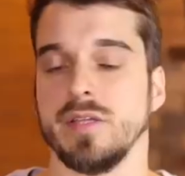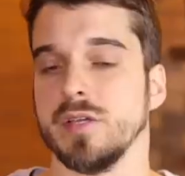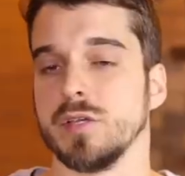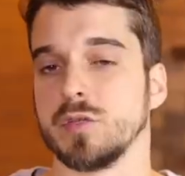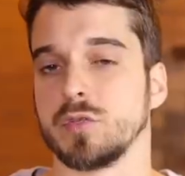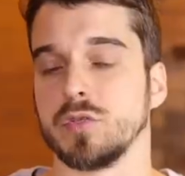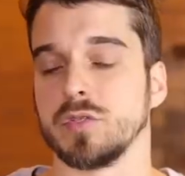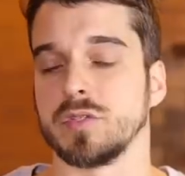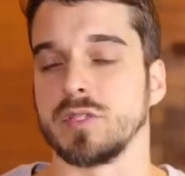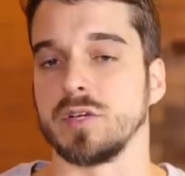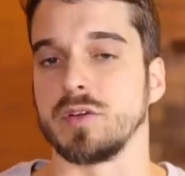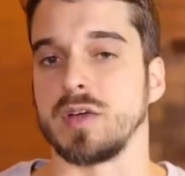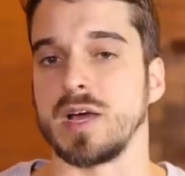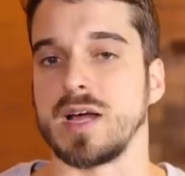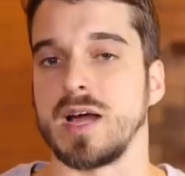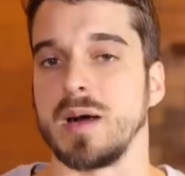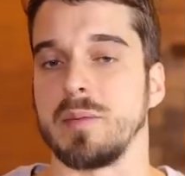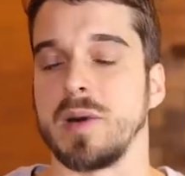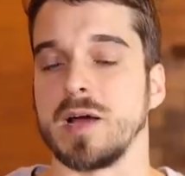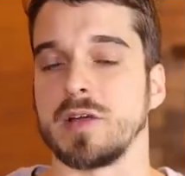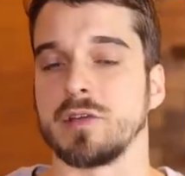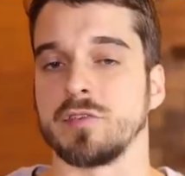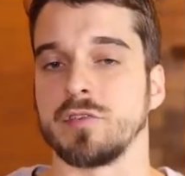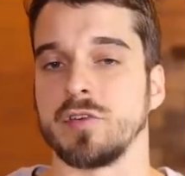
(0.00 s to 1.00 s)
Isso tendo
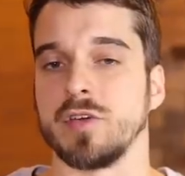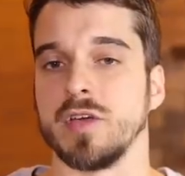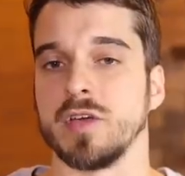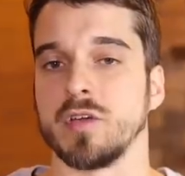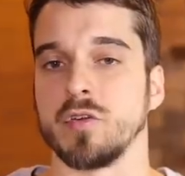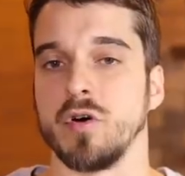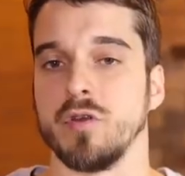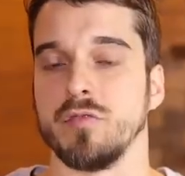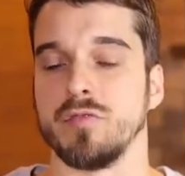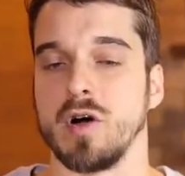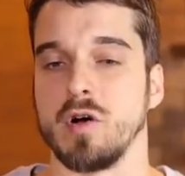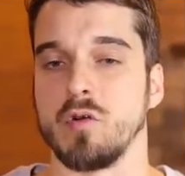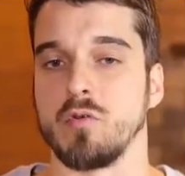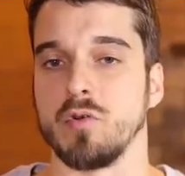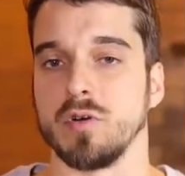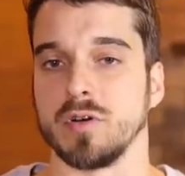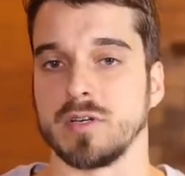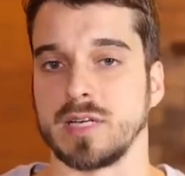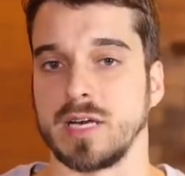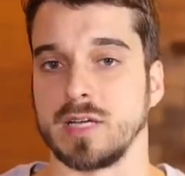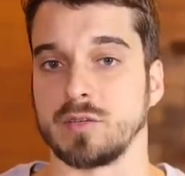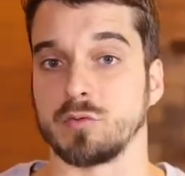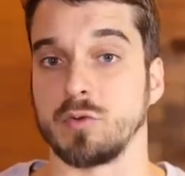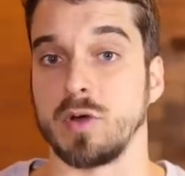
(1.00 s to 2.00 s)
acabado de renovar o
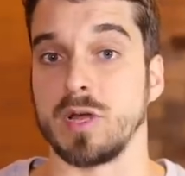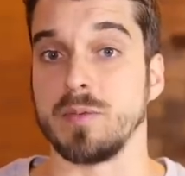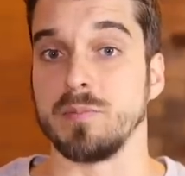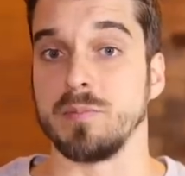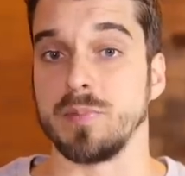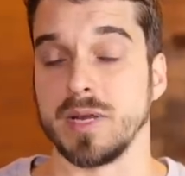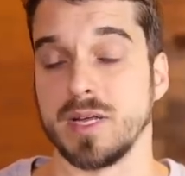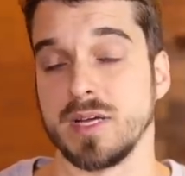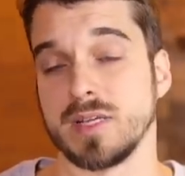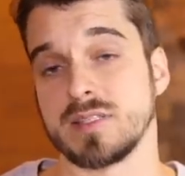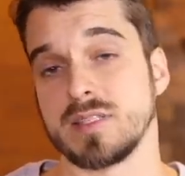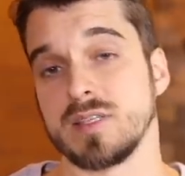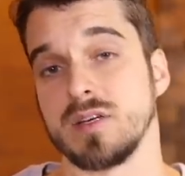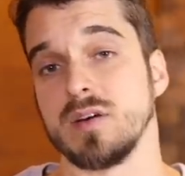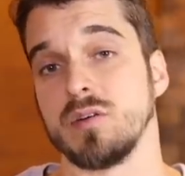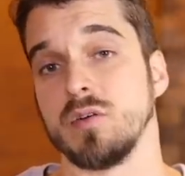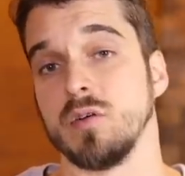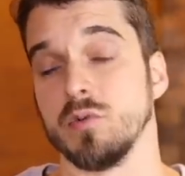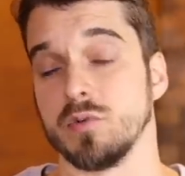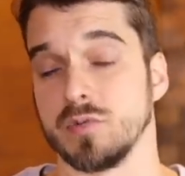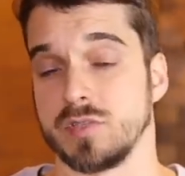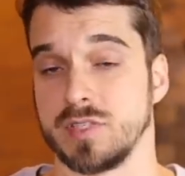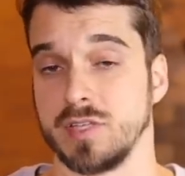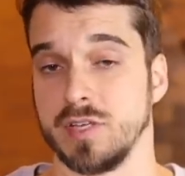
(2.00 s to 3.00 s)
contrato com a empresa,
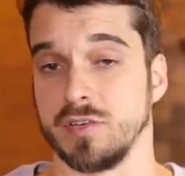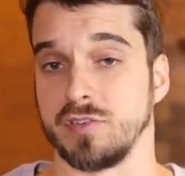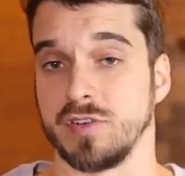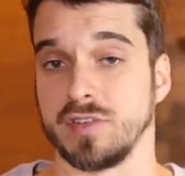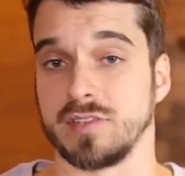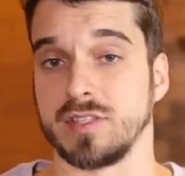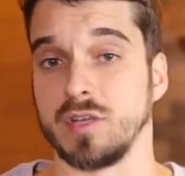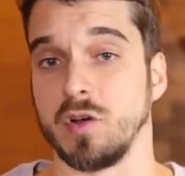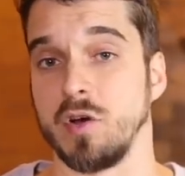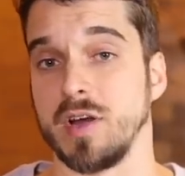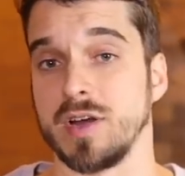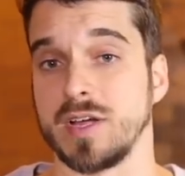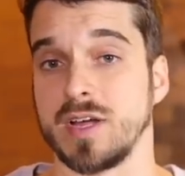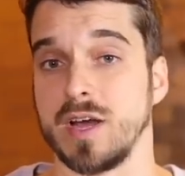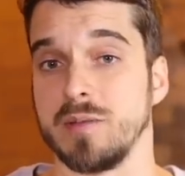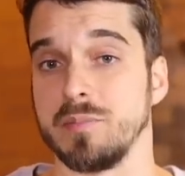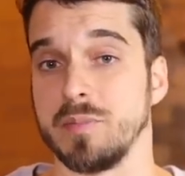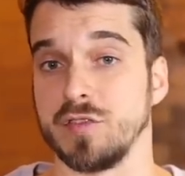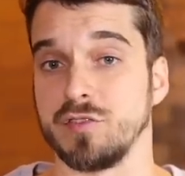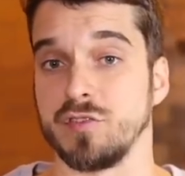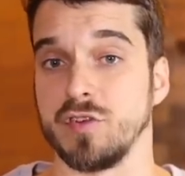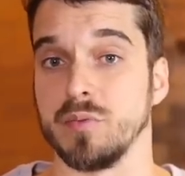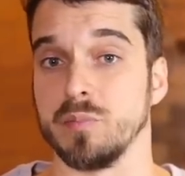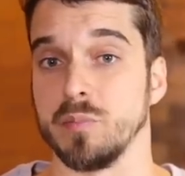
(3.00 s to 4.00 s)
ou seja,
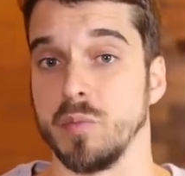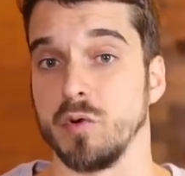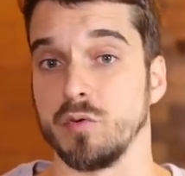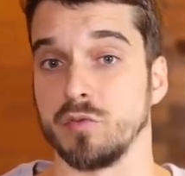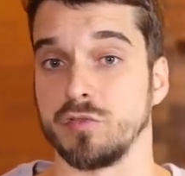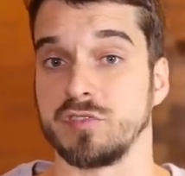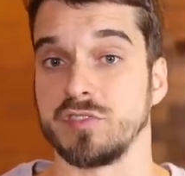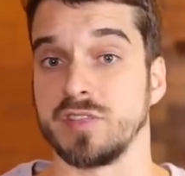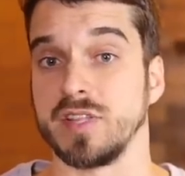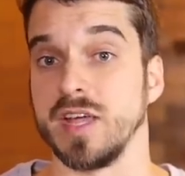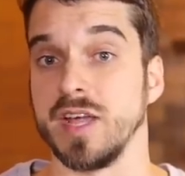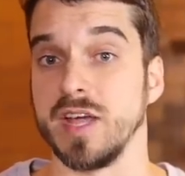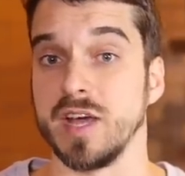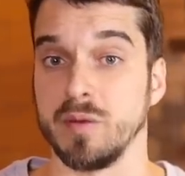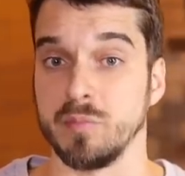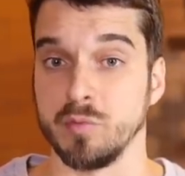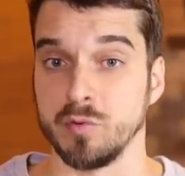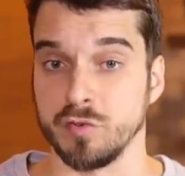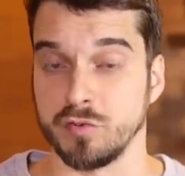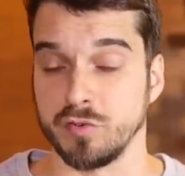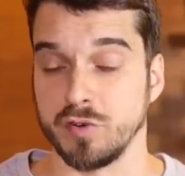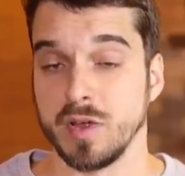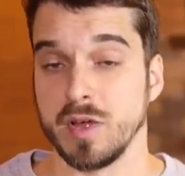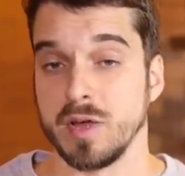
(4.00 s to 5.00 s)
teoricamente em bons
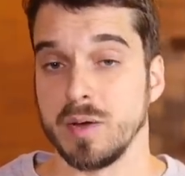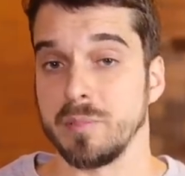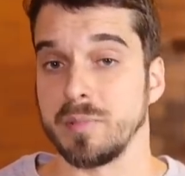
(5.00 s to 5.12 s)
termos,